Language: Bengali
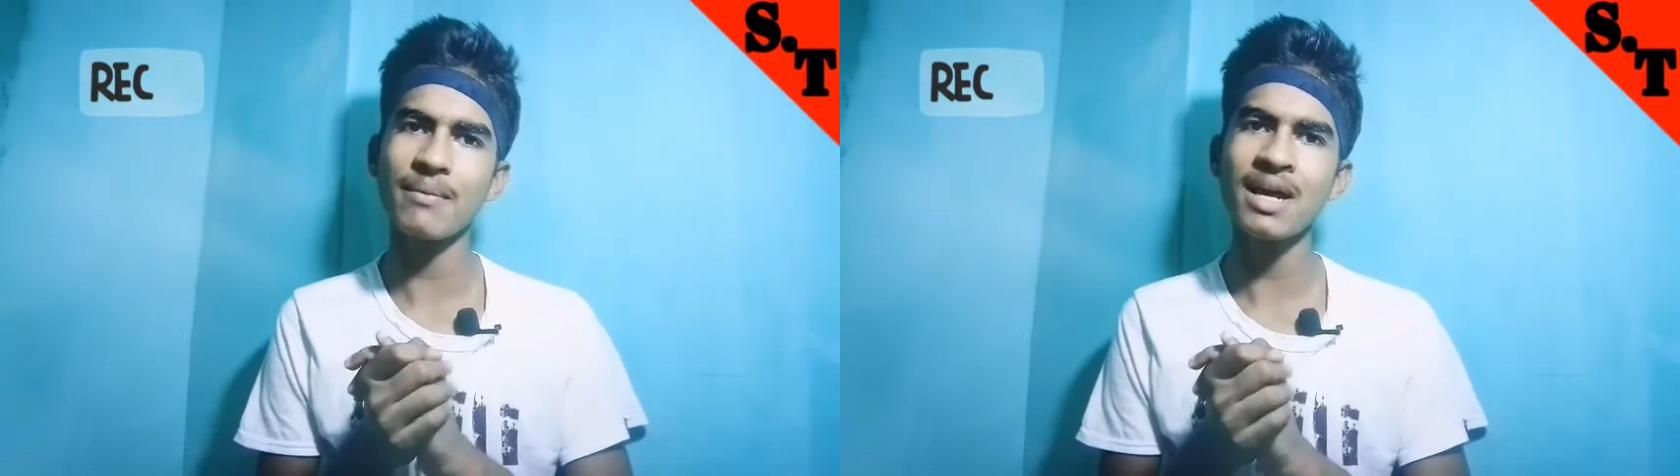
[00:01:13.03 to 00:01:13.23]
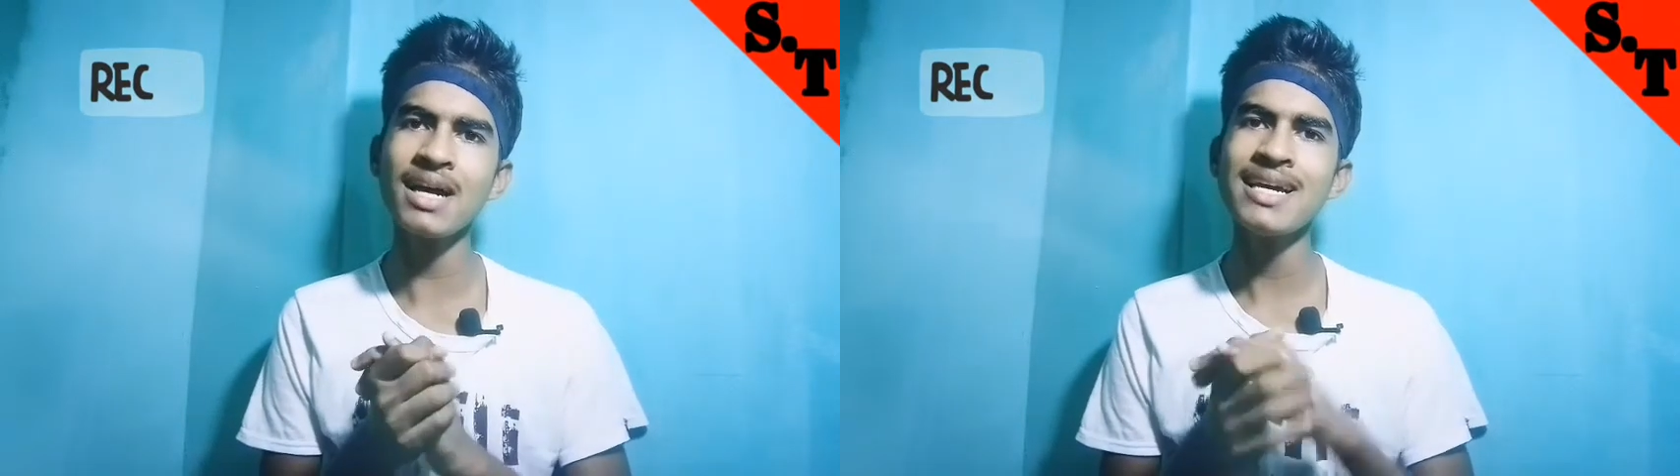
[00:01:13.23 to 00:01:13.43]

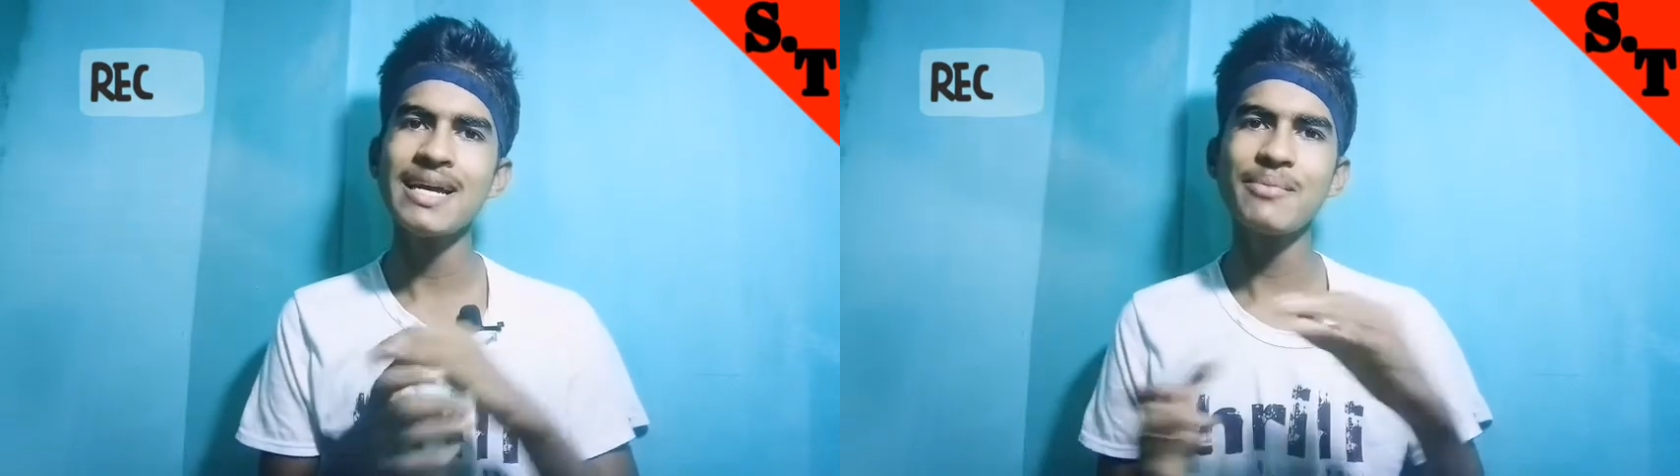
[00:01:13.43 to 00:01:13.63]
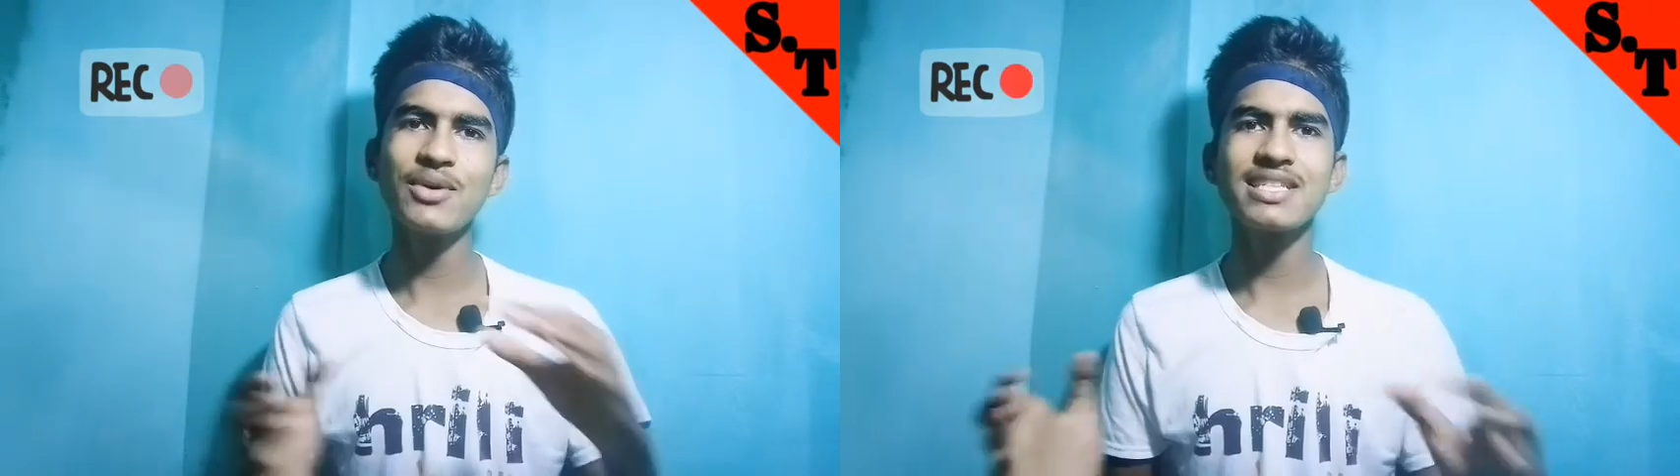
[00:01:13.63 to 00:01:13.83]
আমরা
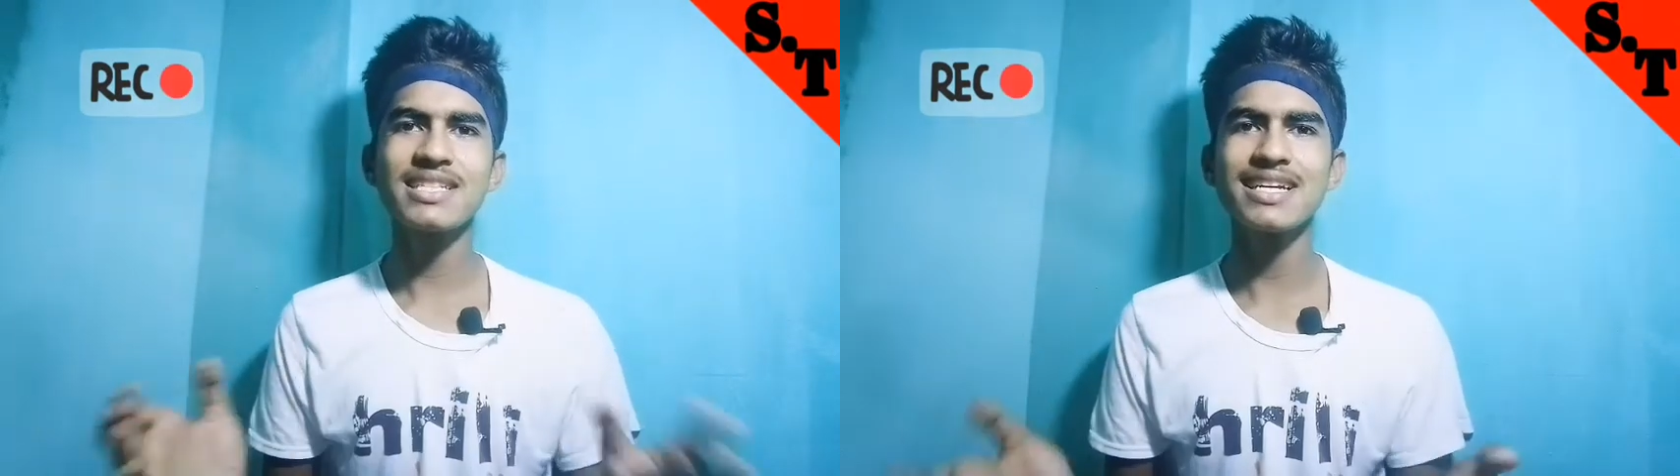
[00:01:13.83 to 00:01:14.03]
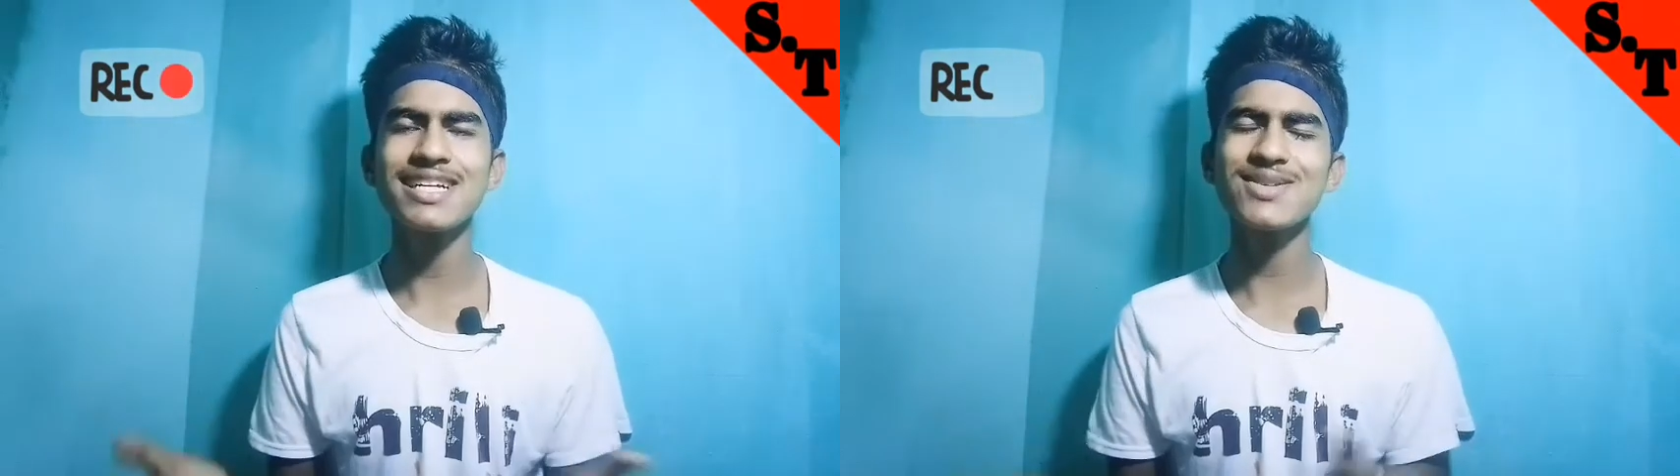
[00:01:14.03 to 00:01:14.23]
মূল
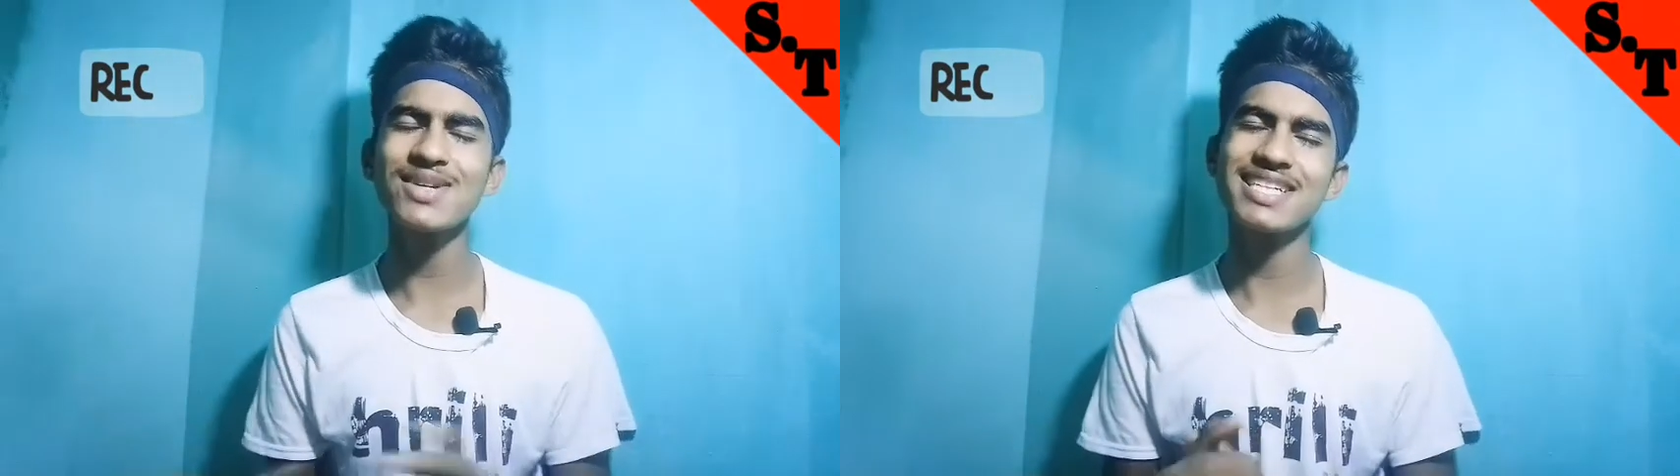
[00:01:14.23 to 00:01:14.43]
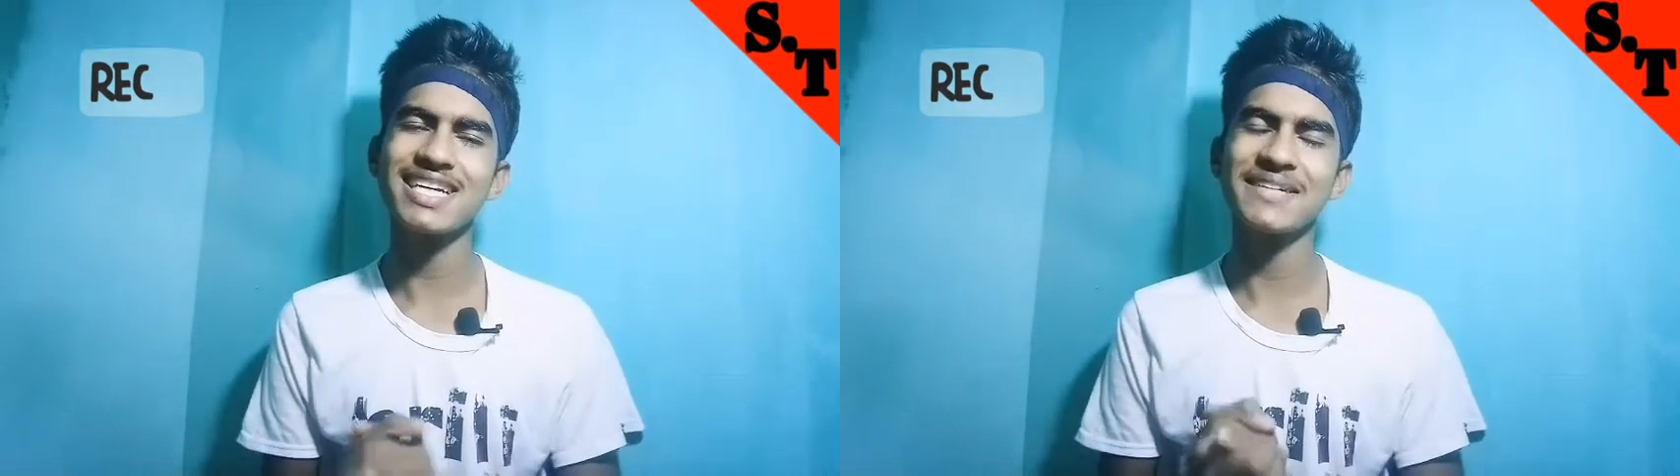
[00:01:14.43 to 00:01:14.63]
স্ক্রিনে
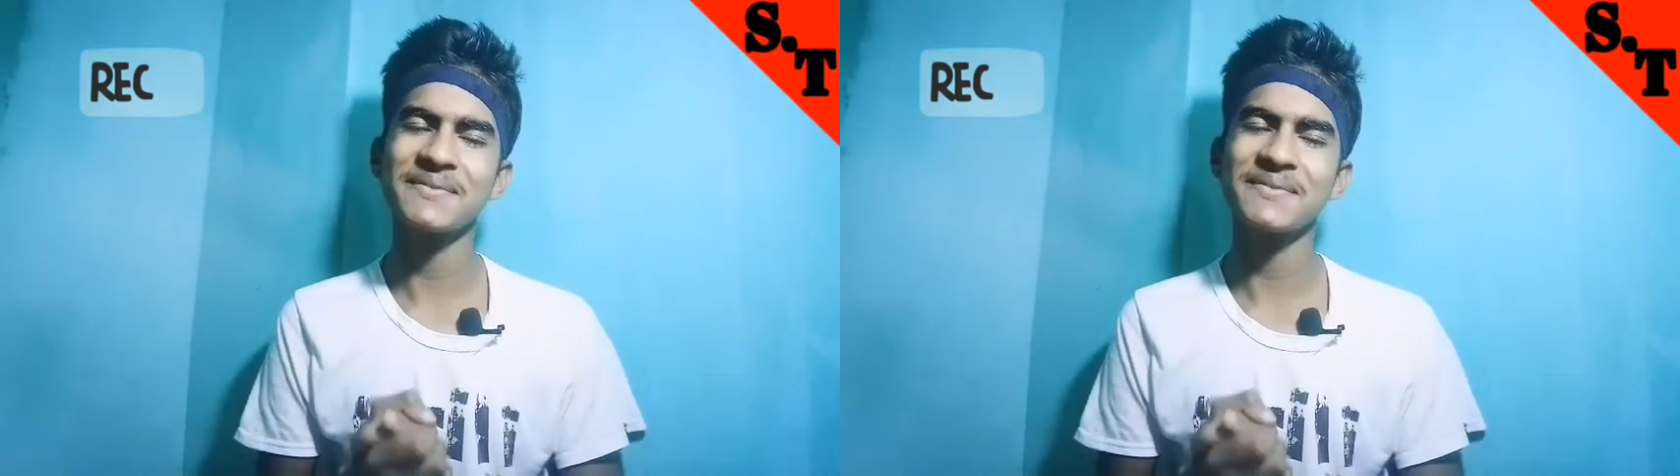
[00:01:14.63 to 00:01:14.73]
চলে যাই